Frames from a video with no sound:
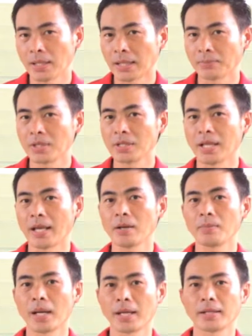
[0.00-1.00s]
tập chia sẻ
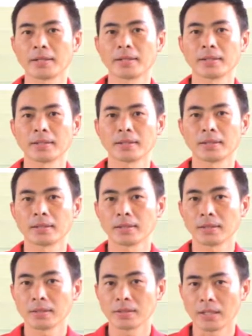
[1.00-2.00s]
hôm nay
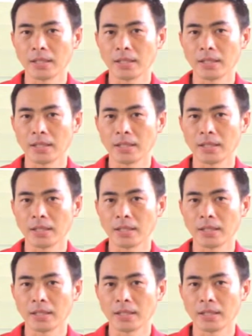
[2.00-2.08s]
sẽ